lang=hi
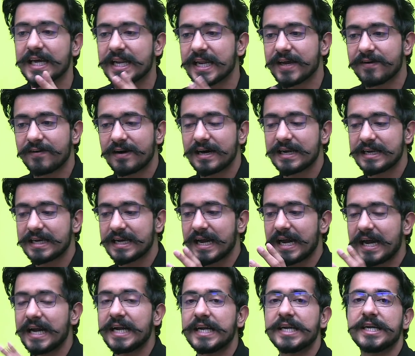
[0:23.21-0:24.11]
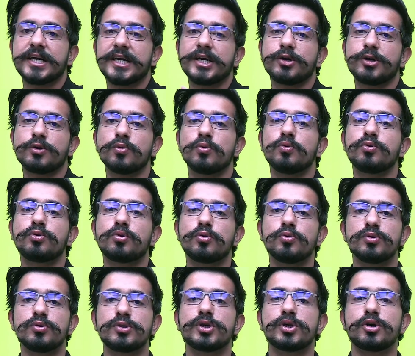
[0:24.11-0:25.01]
रहने वाली है एनडीए टू
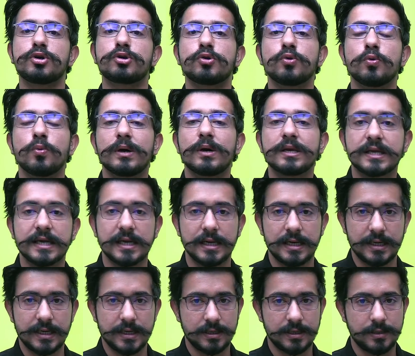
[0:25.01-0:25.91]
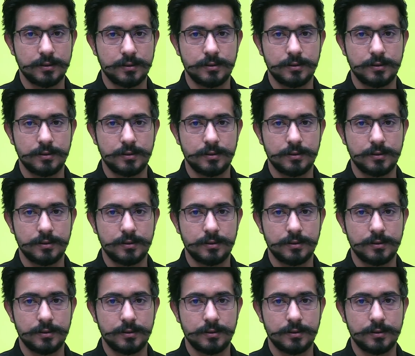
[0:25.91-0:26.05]
टू जीरो टू वन के लिए